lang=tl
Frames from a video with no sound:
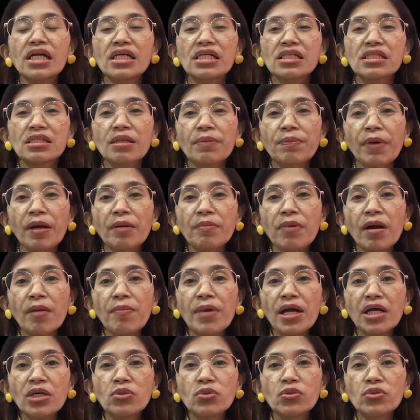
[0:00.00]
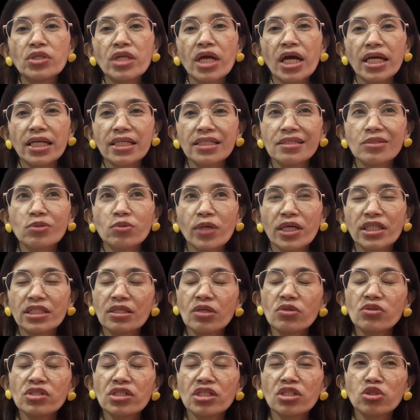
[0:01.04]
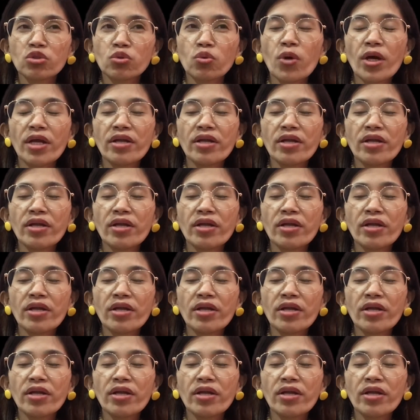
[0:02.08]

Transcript: sa pagbabakuna is 1,200.